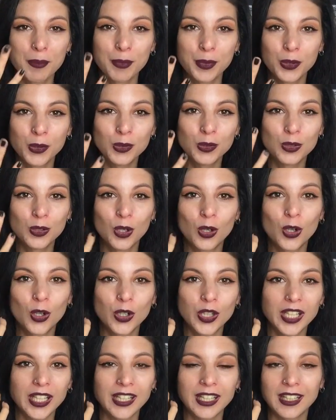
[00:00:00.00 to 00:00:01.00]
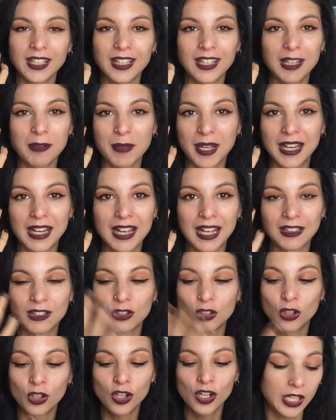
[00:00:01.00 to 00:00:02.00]
bruto y, me
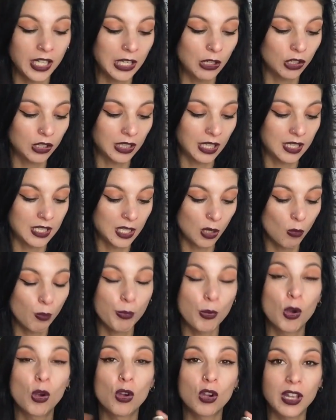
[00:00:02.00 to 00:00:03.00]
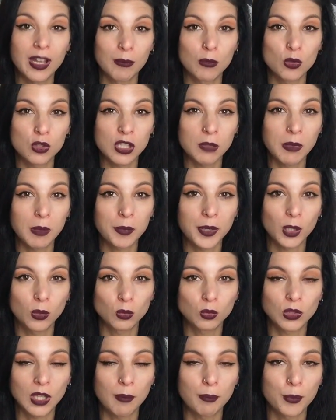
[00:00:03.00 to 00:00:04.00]
encantó. Y lo estreché un poco, que muchos me
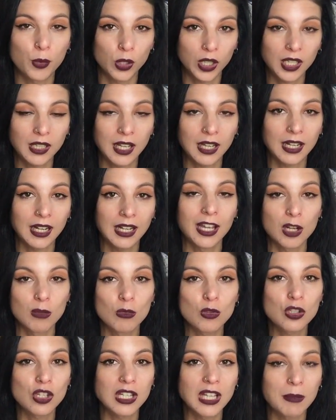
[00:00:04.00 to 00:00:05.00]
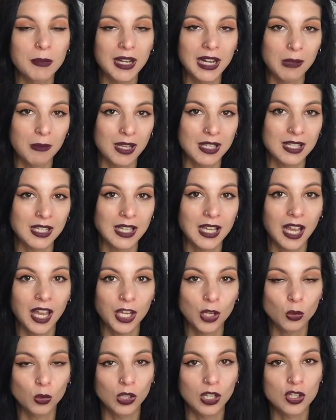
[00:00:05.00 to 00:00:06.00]
preguntan por Instagram de cómo se llama la masilla
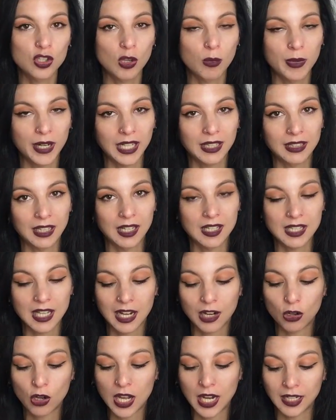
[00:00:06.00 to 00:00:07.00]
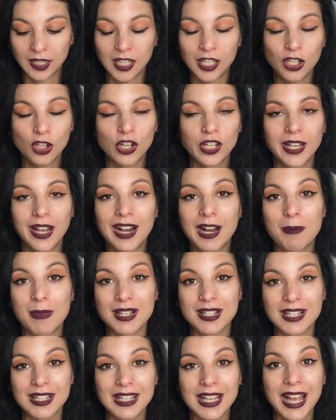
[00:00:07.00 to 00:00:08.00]
que yo utilizo para estrechar los anillos y es la
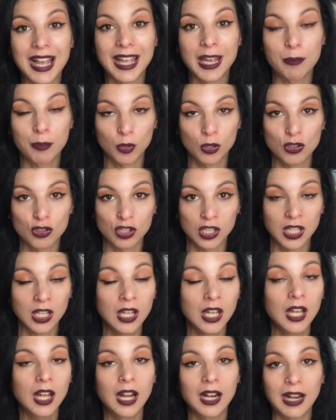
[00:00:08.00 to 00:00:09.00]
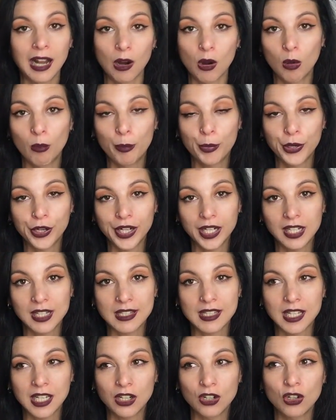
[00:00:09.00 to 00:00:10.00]
masilla epoxi. La compro en el
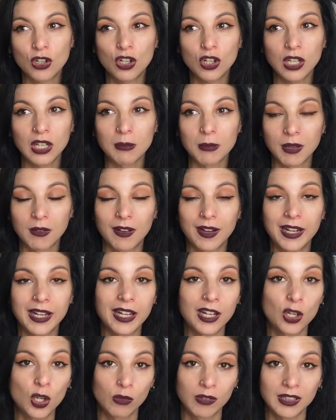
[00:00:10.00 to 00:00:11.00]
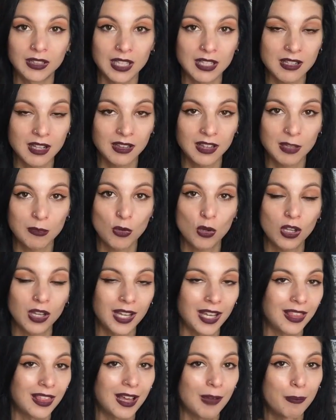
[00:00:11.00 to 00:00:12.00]
chino y me vale 90 céntimos
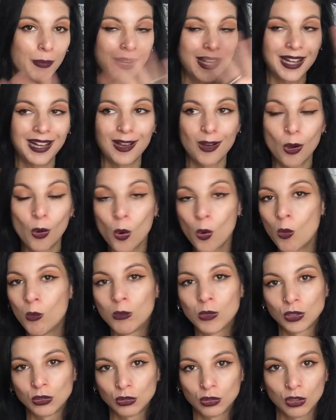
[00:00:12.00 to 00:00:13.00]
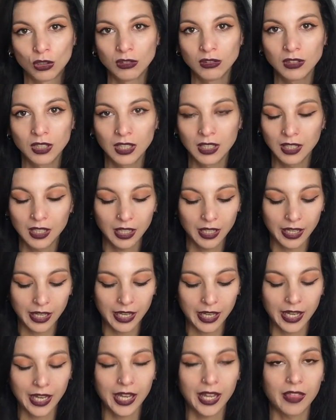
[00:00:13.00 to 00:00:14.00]
y da para un montón
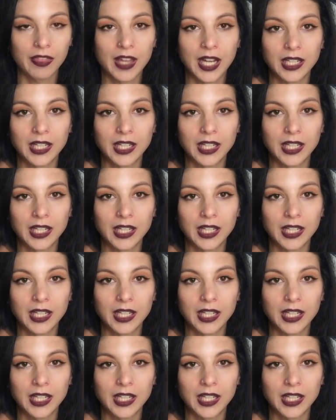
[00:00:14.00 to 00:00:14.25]
eh, de